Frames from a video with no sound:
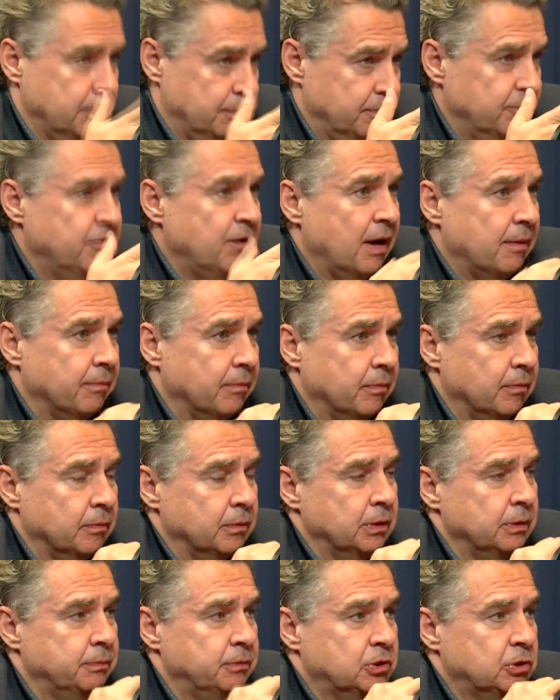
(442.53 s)
wam,
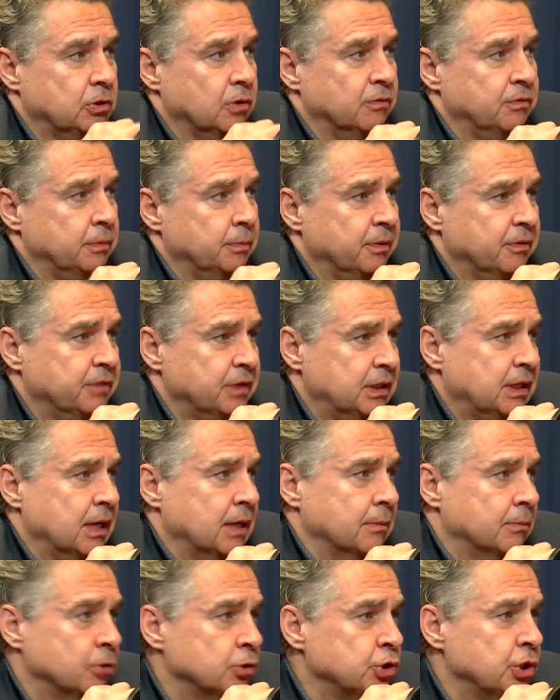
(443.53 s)
y, PiSowi powie
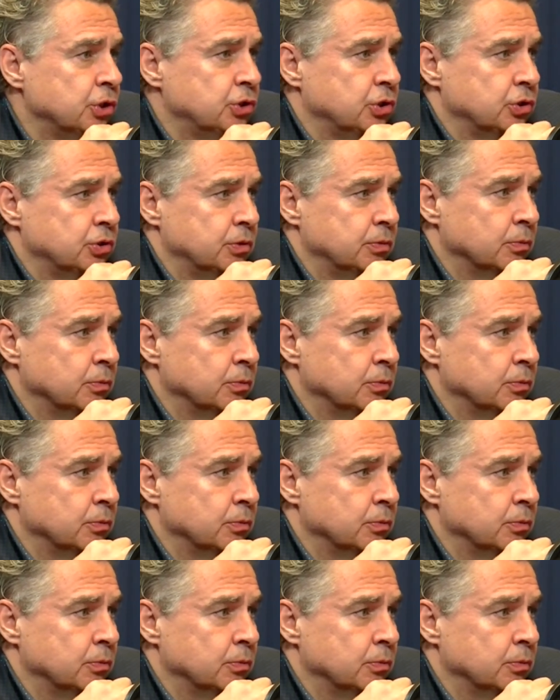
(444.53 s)
tak, możecie się,